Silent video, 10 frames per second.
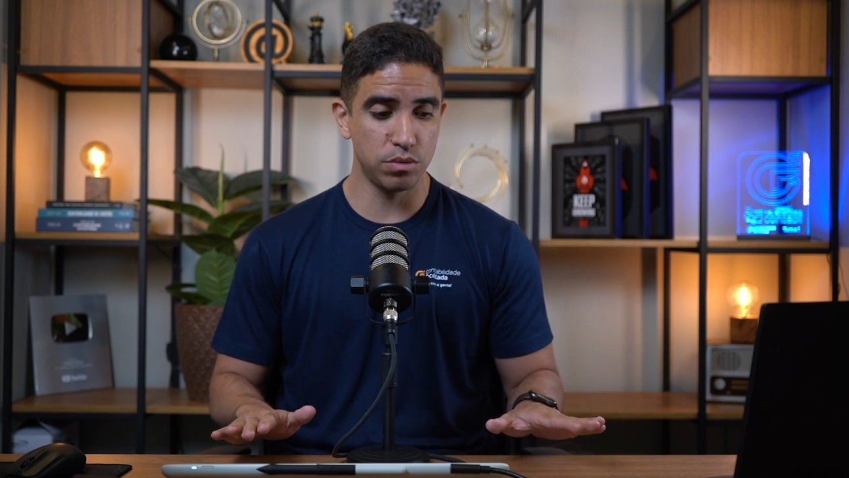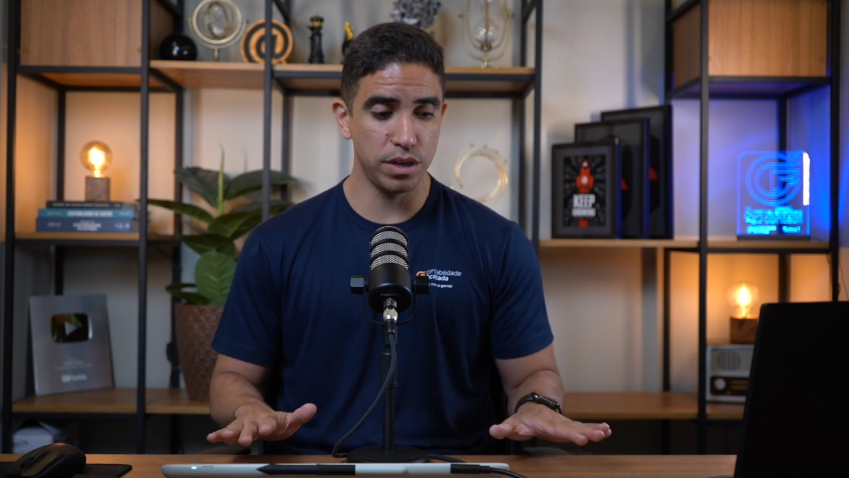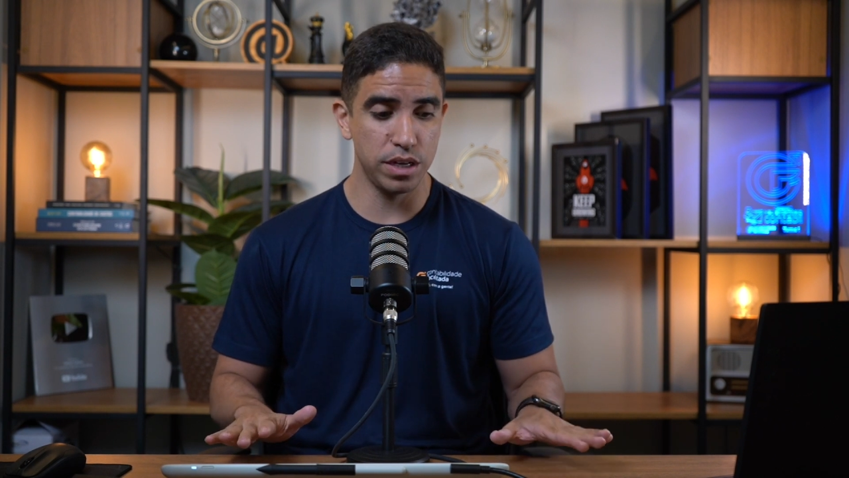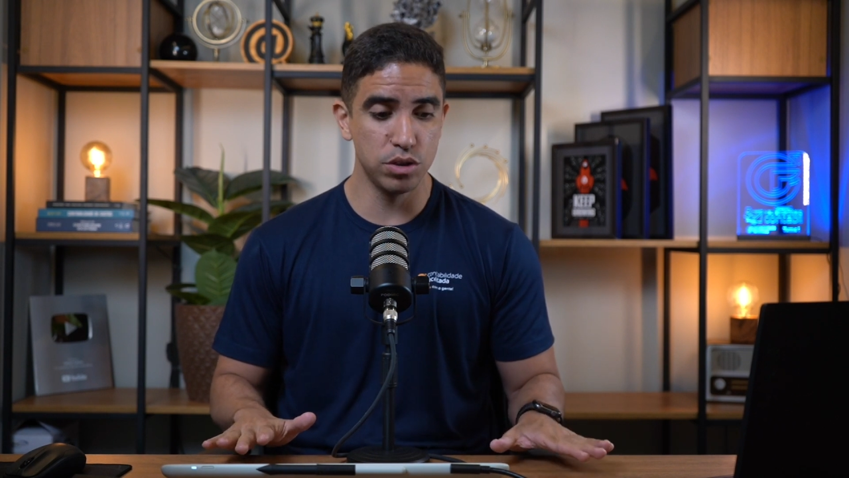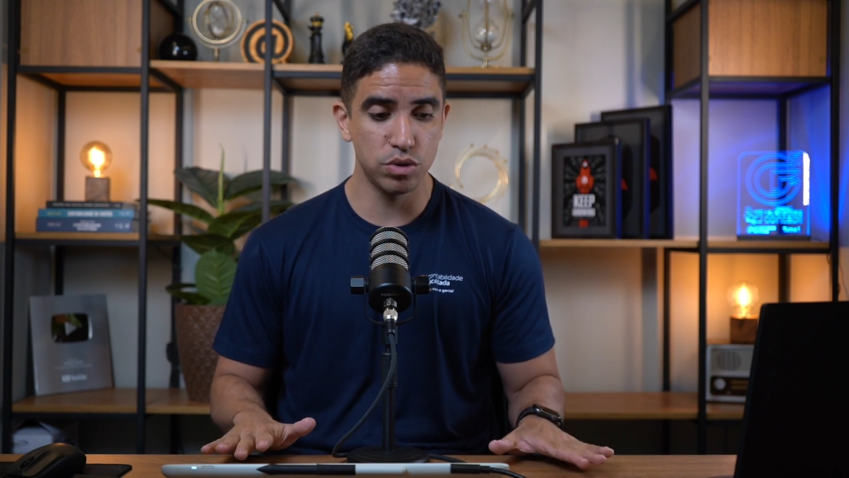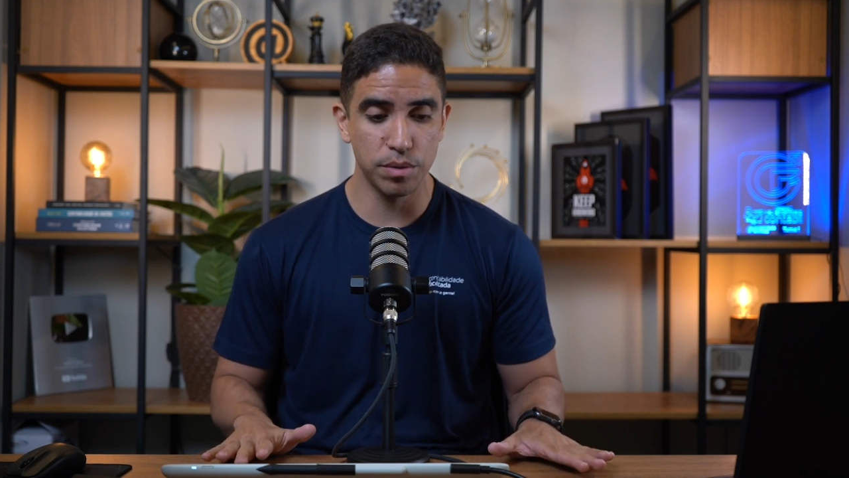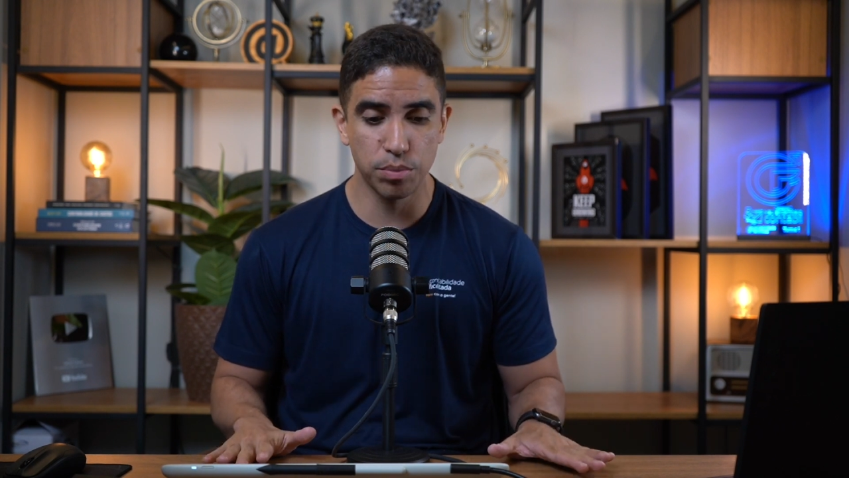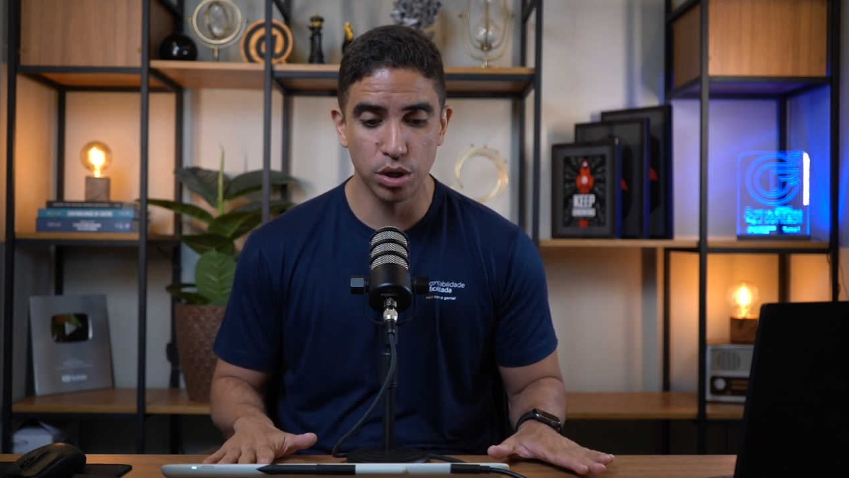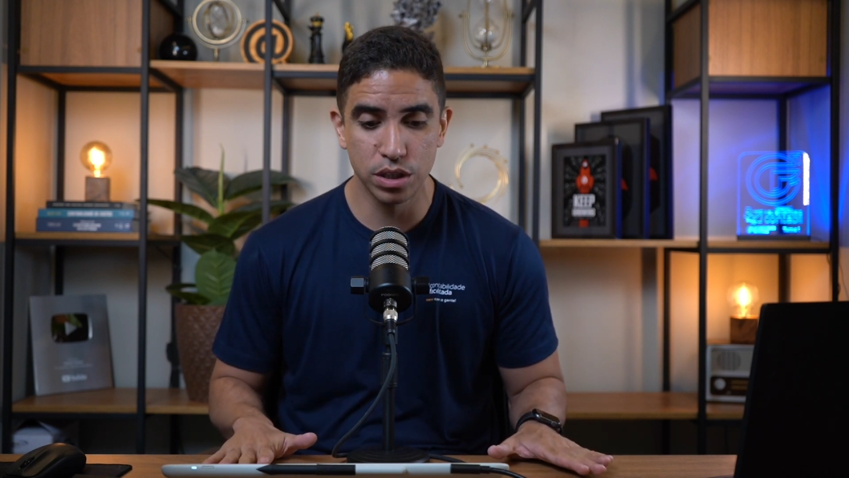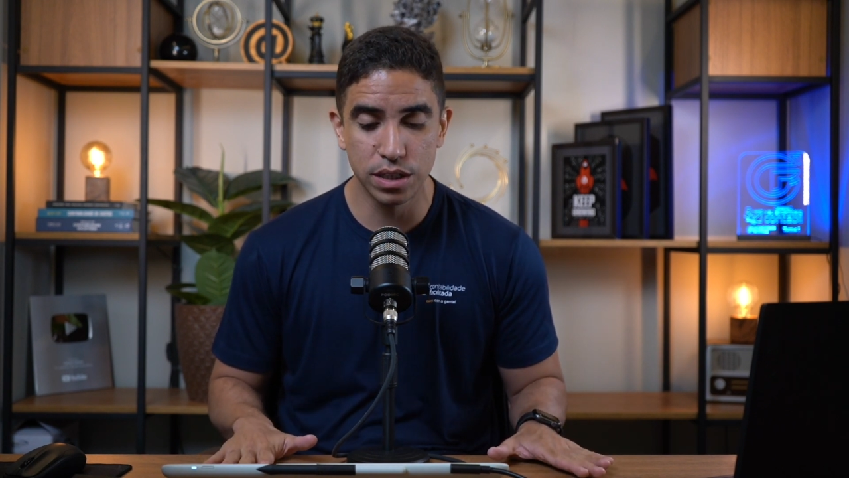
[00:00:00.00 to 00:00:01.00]
Então isso é
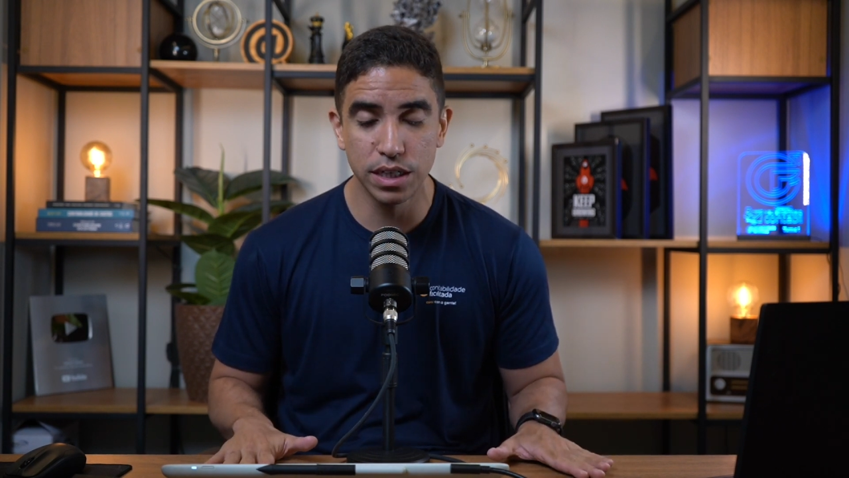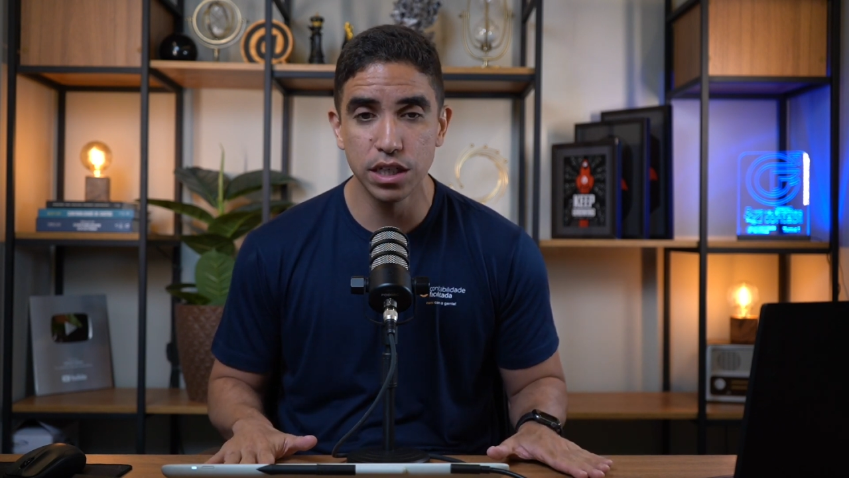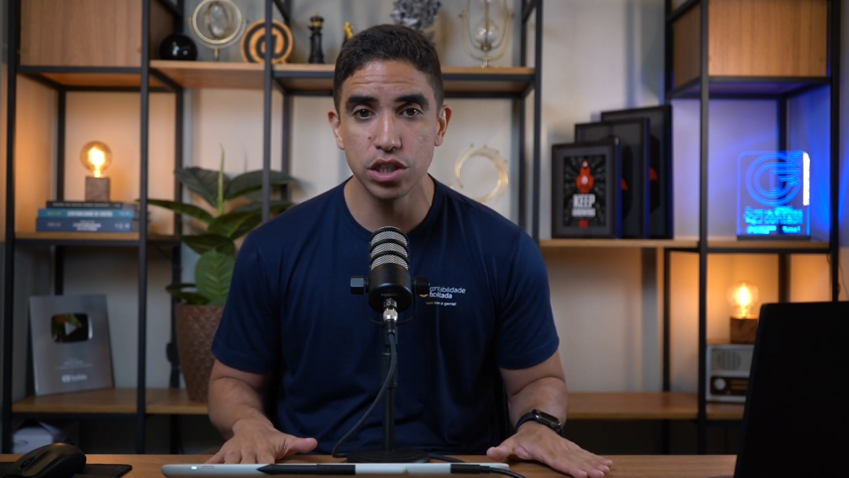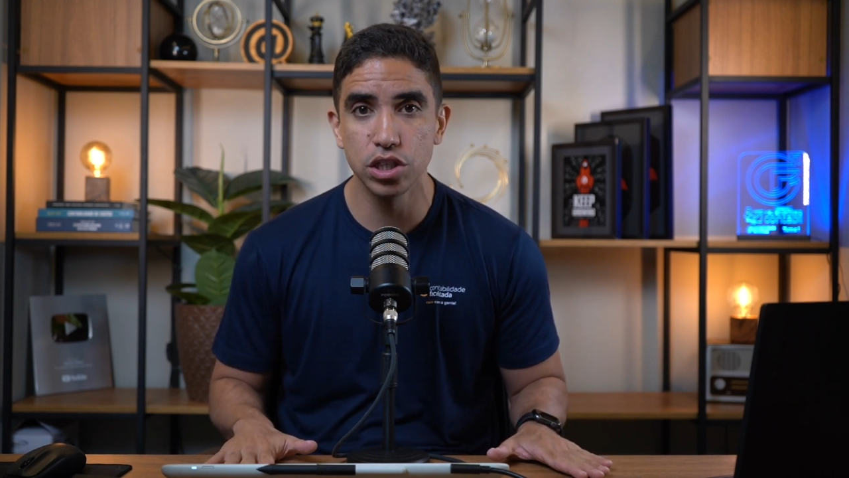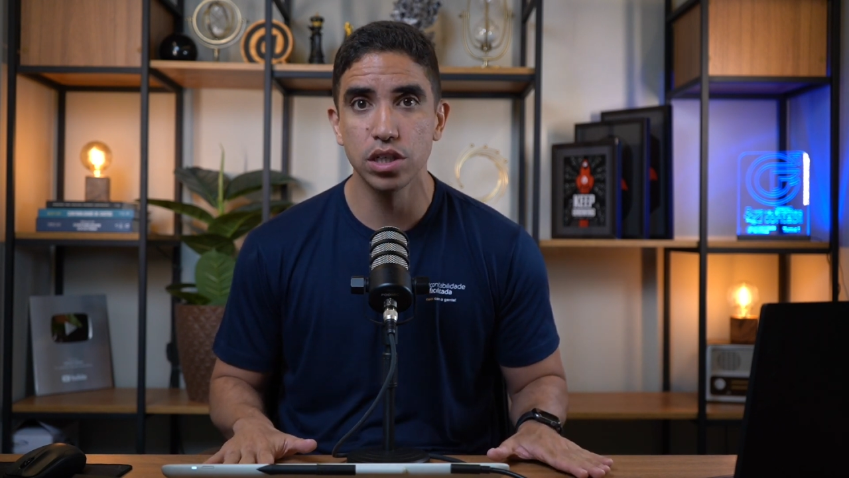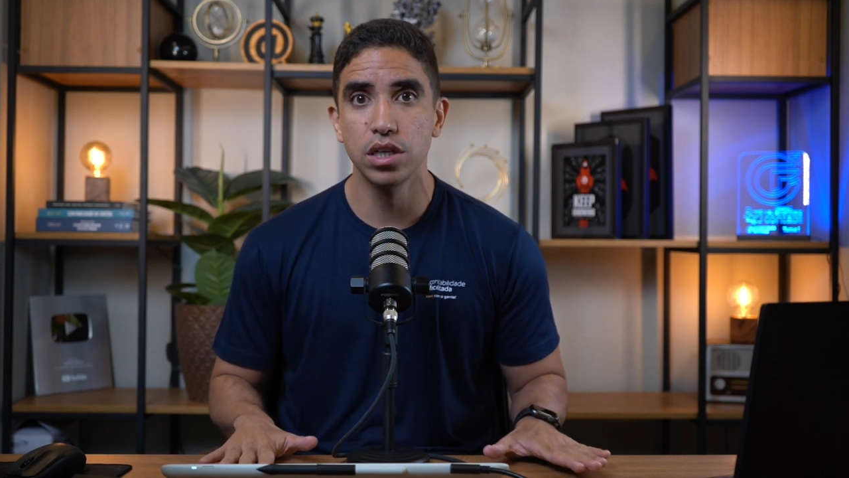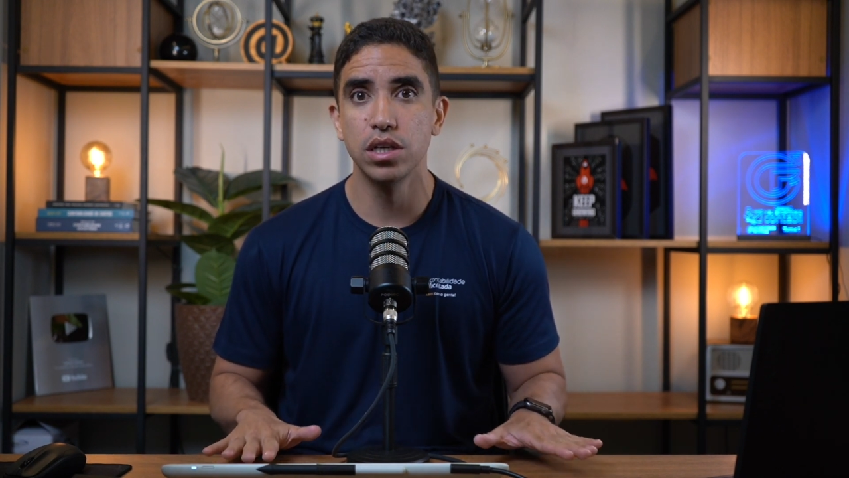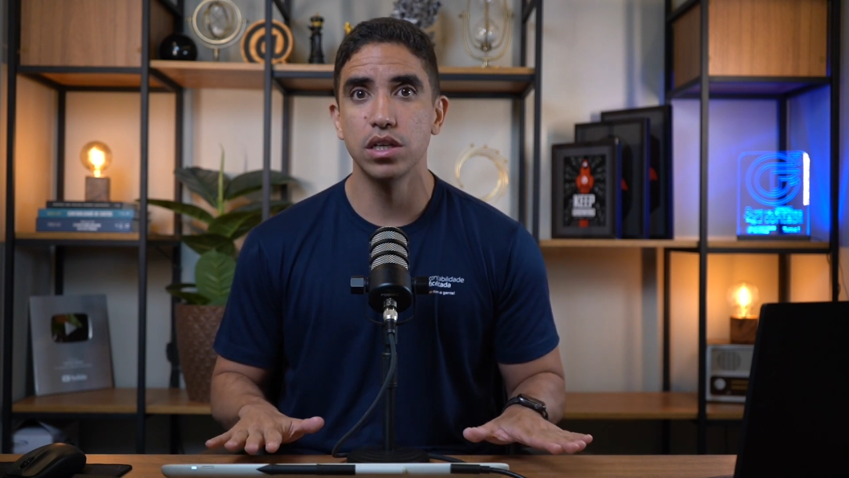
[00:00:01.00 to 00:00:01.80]
importante